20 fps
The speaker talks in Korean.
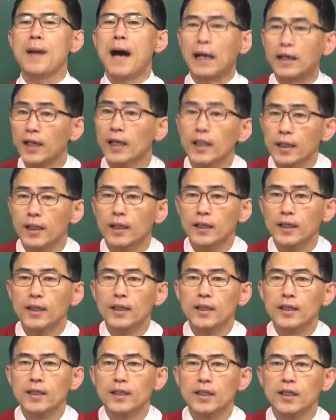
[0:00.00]
이 말은
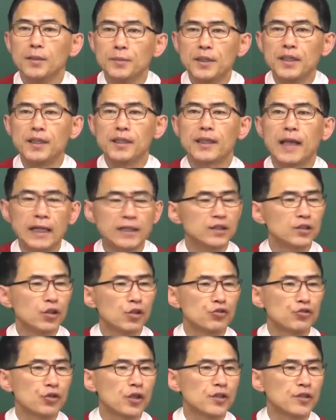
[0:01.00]
의미를 가진
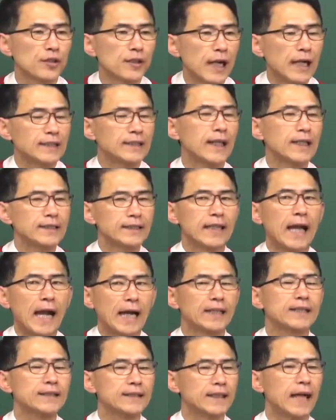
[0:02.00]
것 중에서 가장
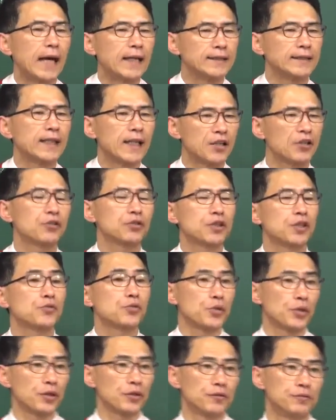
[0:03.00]
작은 단위가
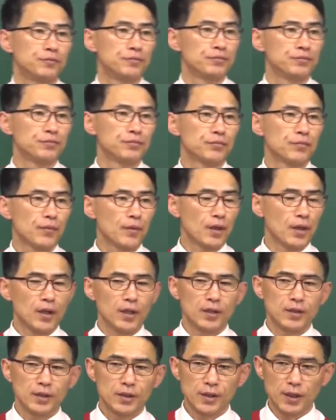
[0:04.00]
형태소예요.
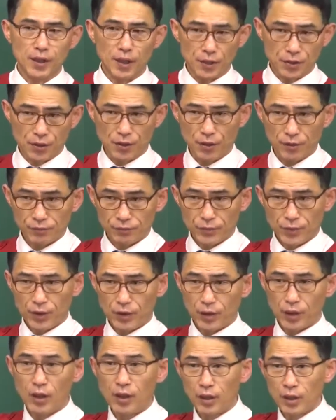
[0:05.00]
이해됐죠?
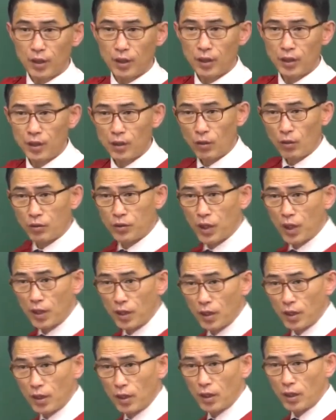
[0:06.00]
어?
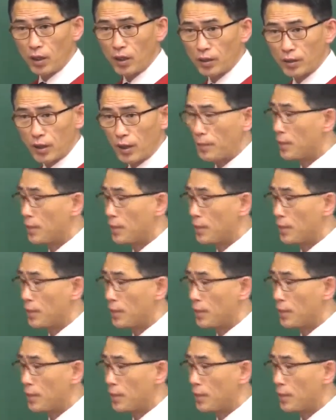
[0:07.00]
오케이? 어, 그